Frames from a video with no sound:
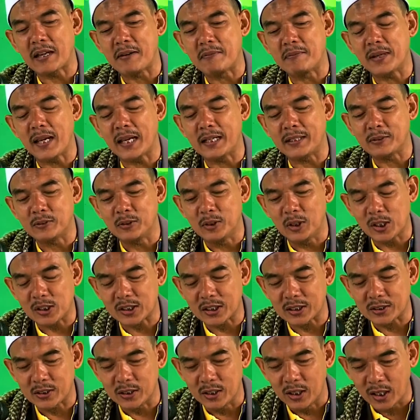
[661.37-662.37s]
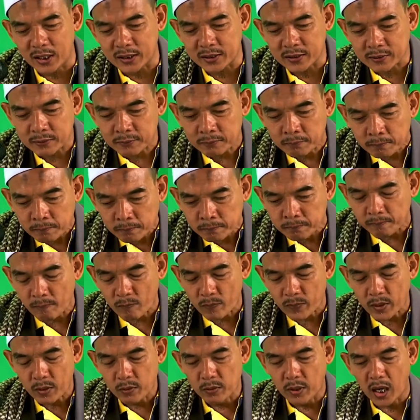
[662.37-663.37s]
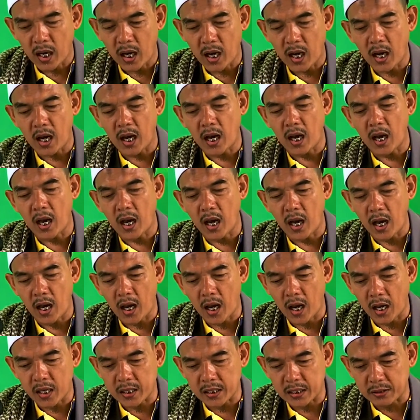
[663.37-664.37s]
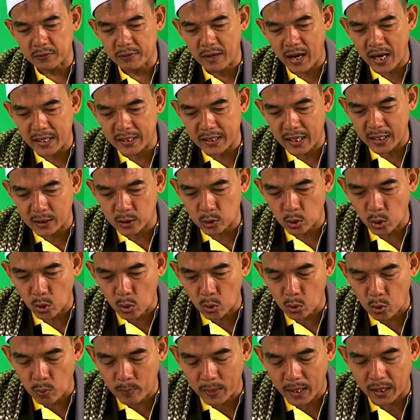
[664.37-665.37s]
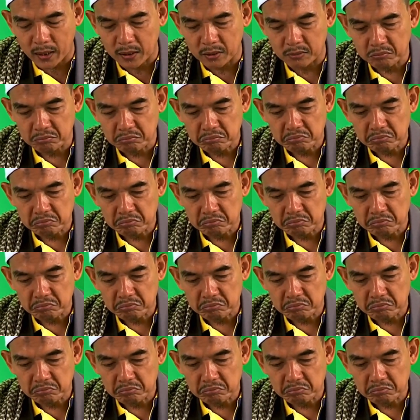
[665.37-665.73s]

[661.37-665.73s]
sampean gula sedoi wa riwayatul uqubah